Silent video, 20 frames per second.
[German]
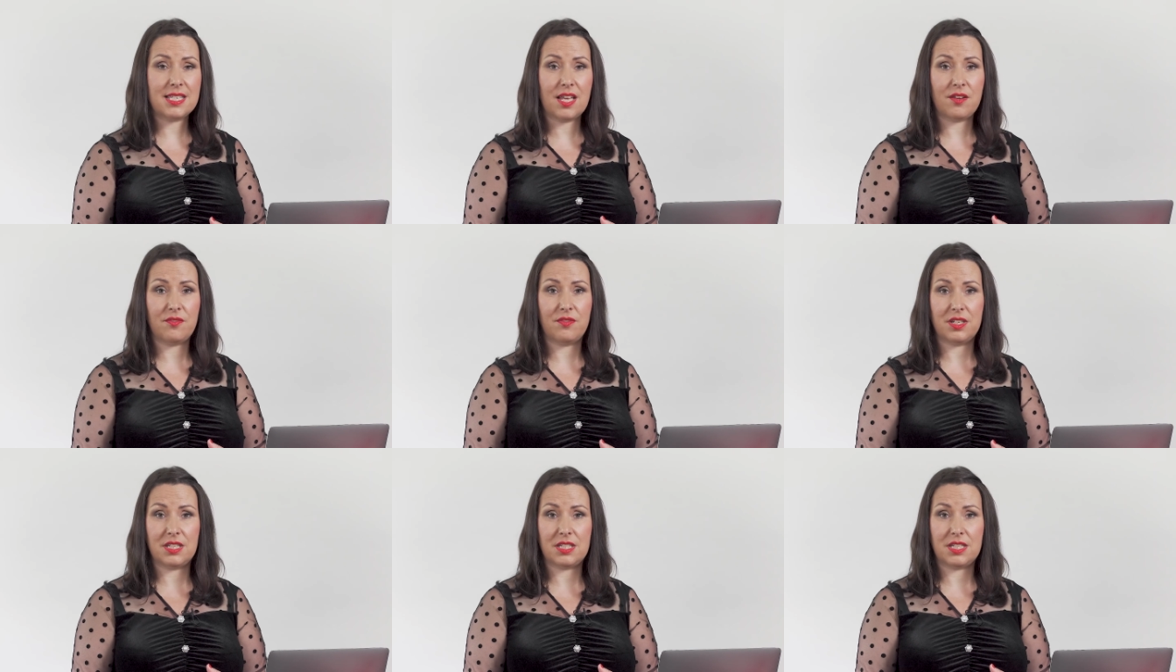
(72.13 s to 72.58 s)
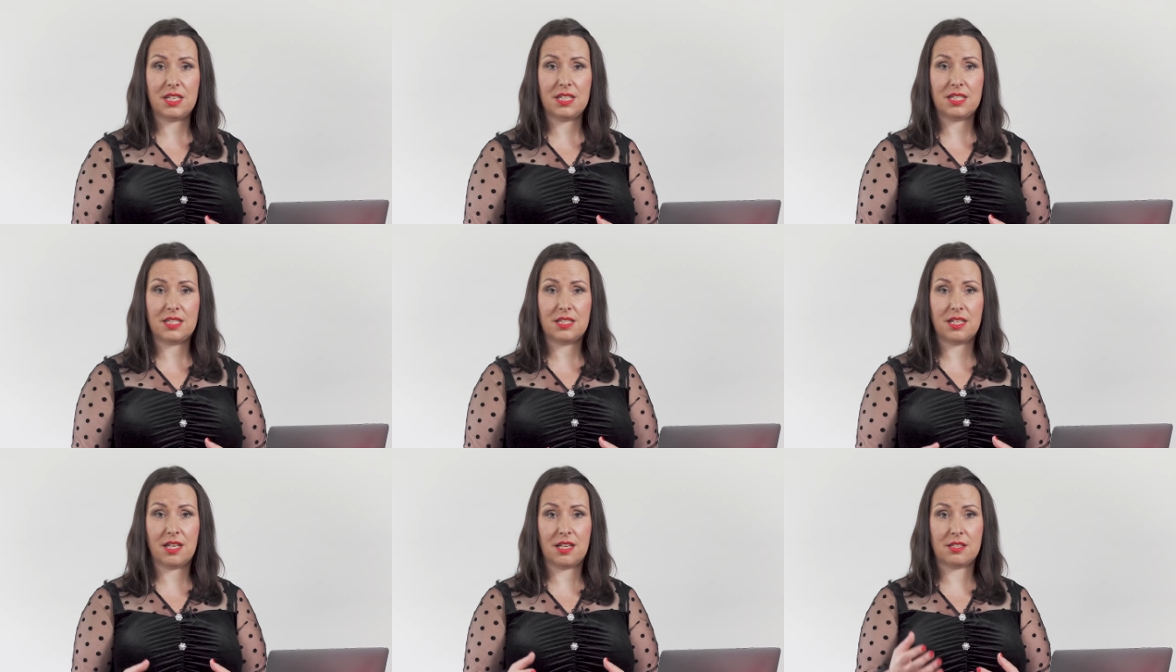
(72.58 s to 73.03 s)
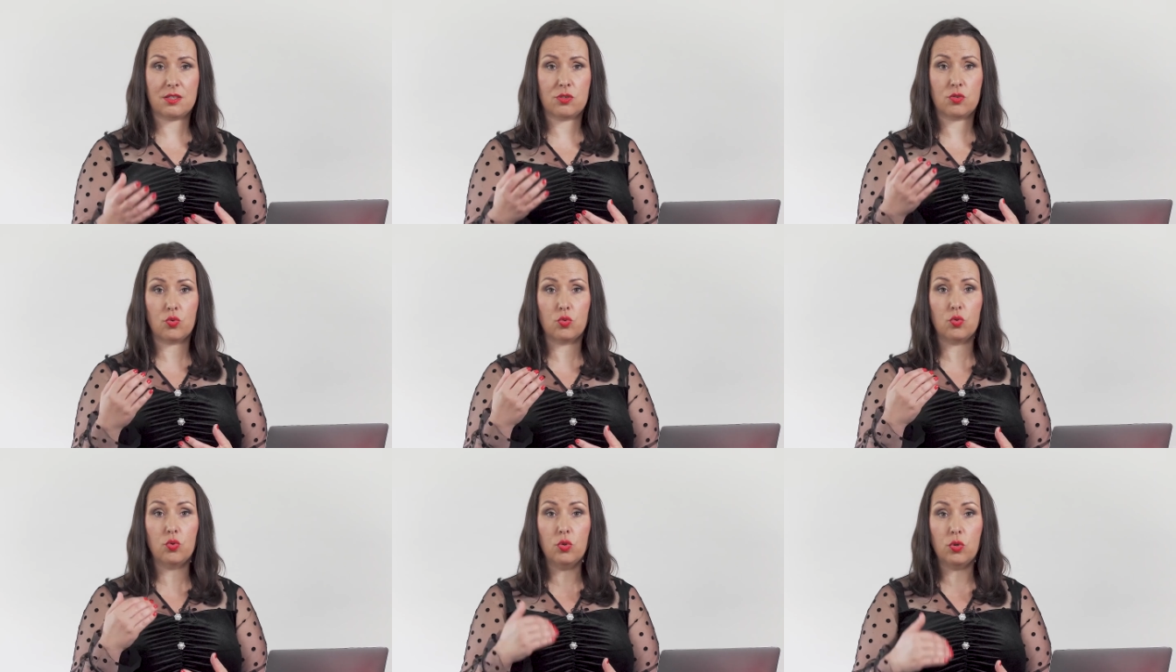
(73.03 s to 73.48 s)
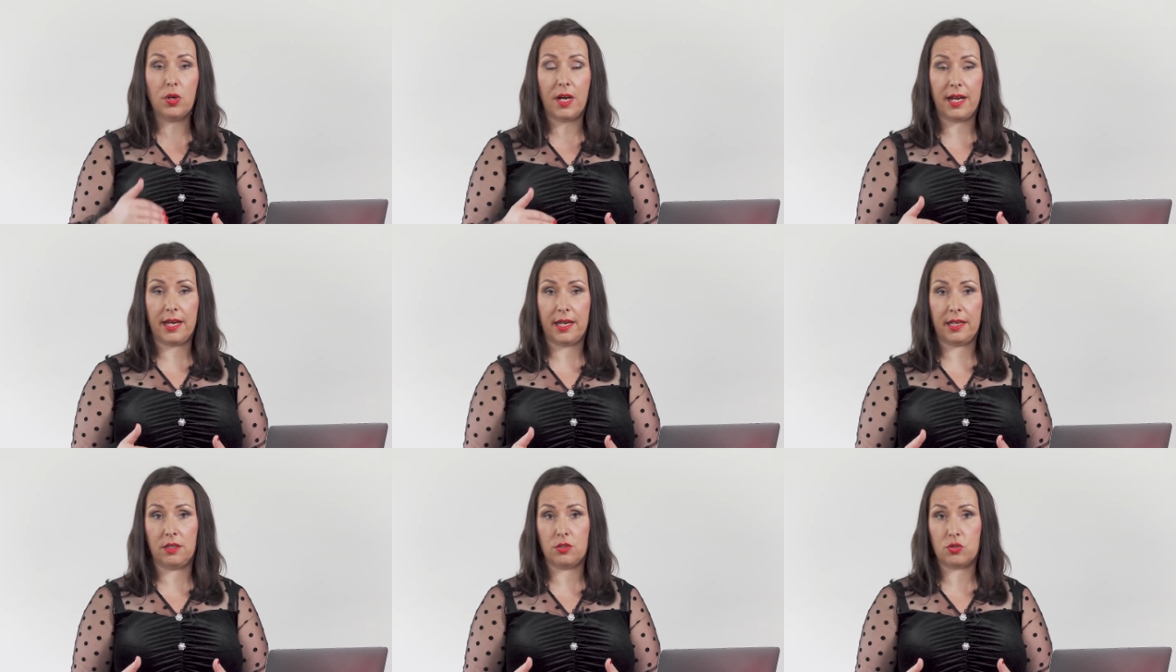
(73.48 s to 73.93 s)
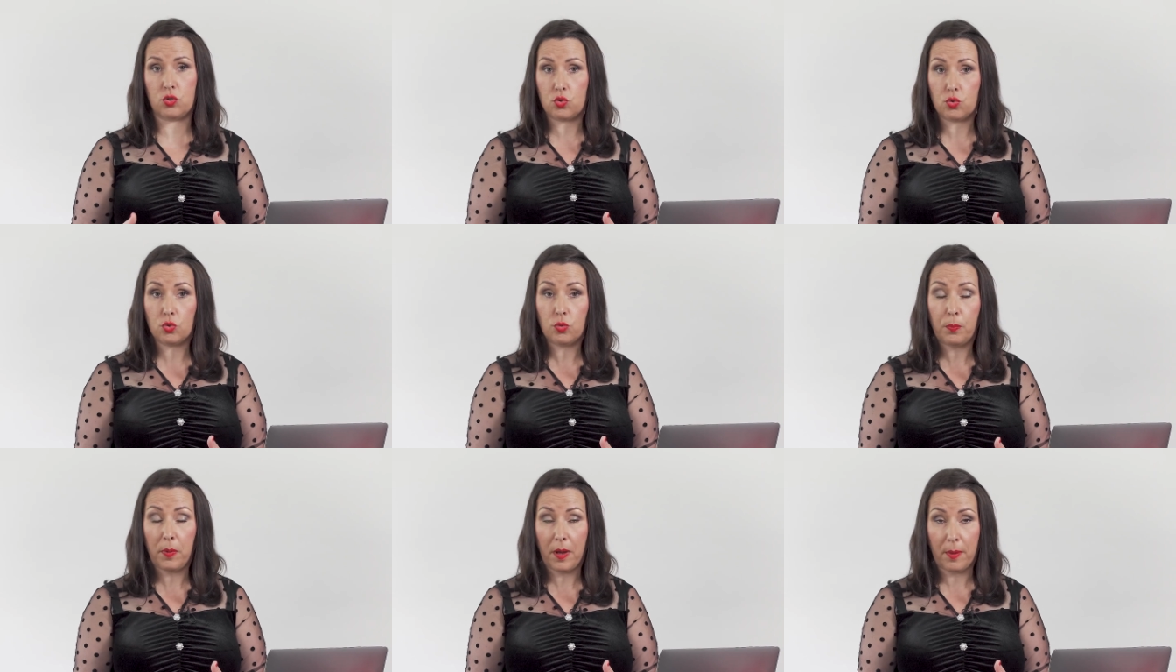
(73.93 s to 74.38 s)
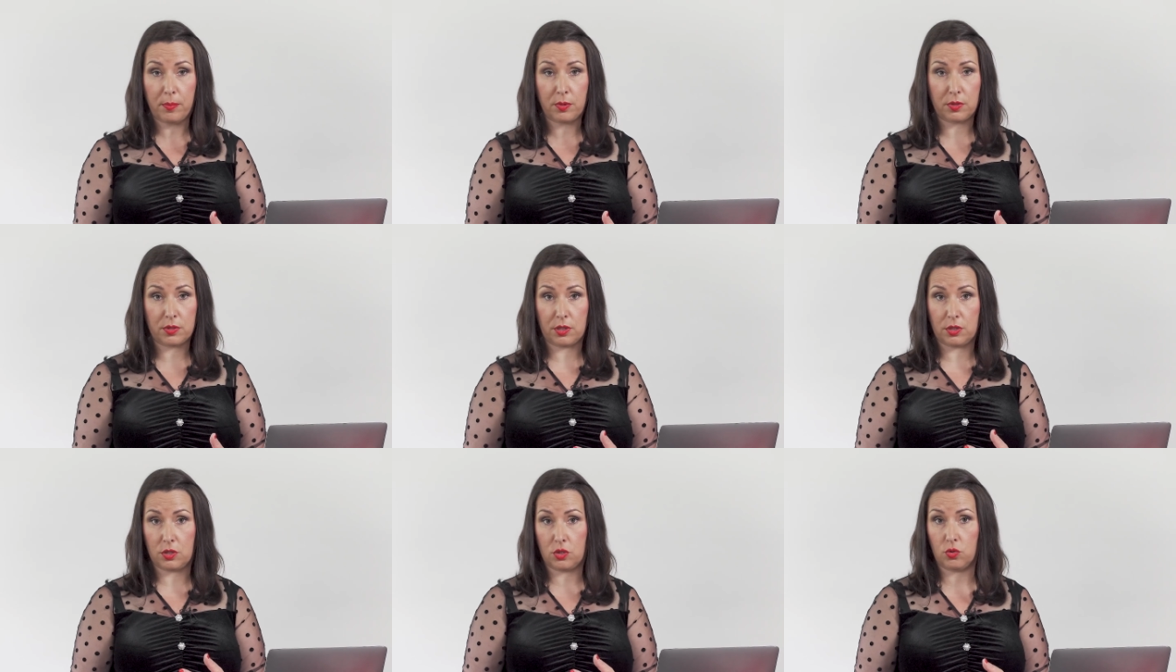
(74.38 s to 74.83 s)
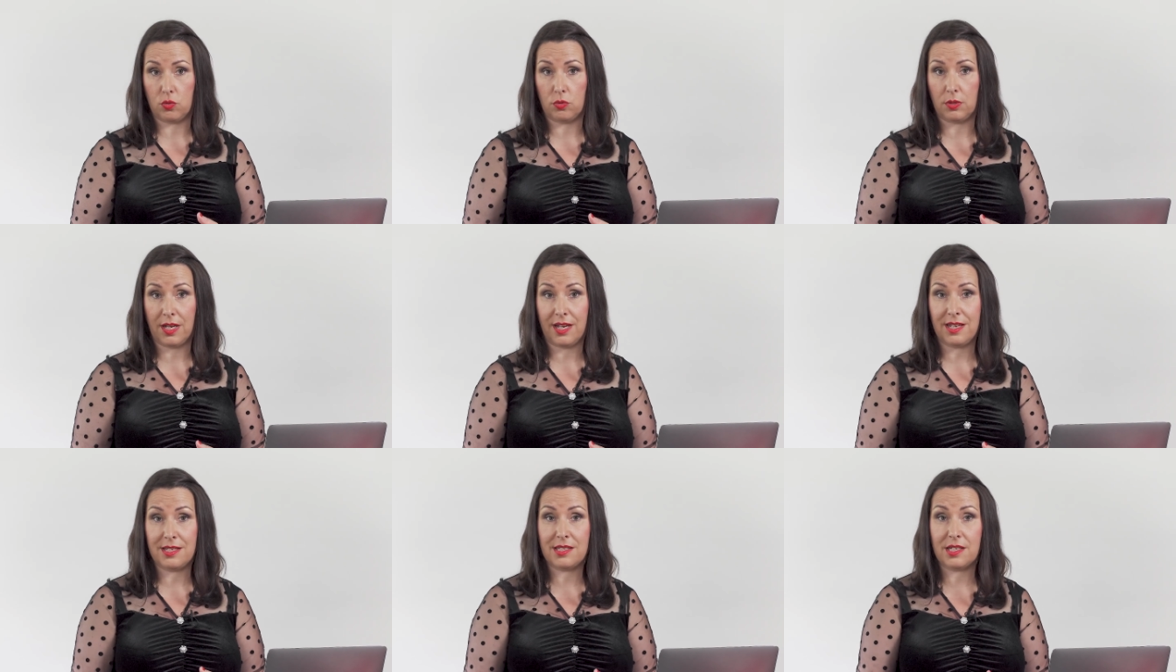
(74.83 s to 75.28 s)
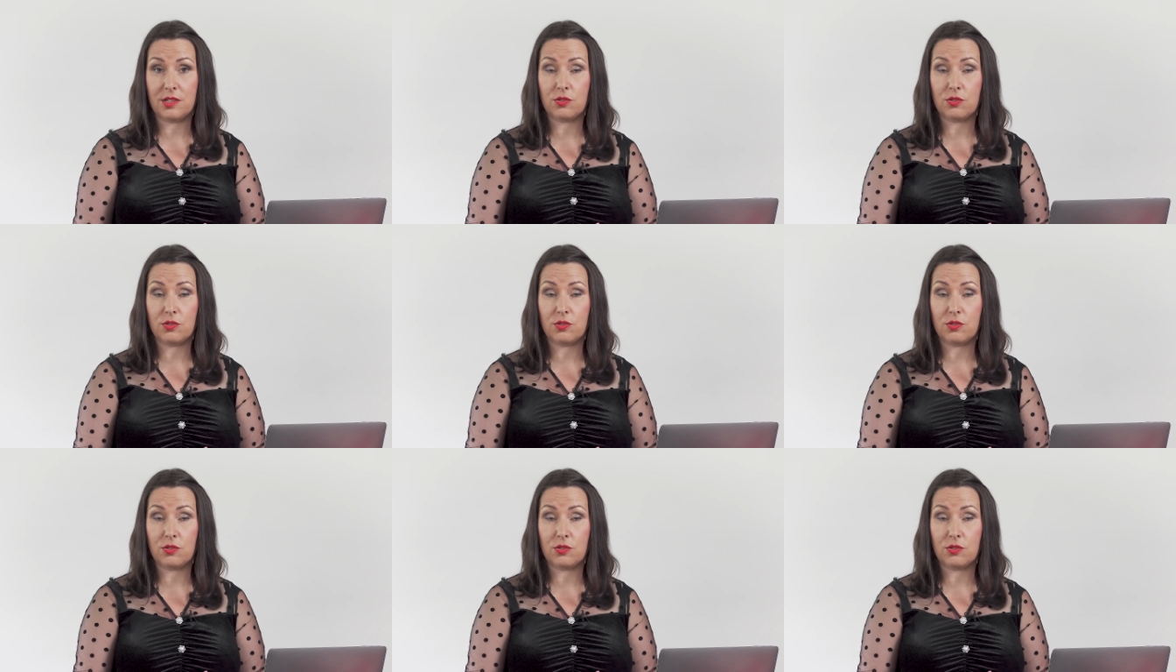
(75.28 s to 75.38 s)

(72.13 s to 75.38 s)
sehr wichtig, dass du eine super Position hast,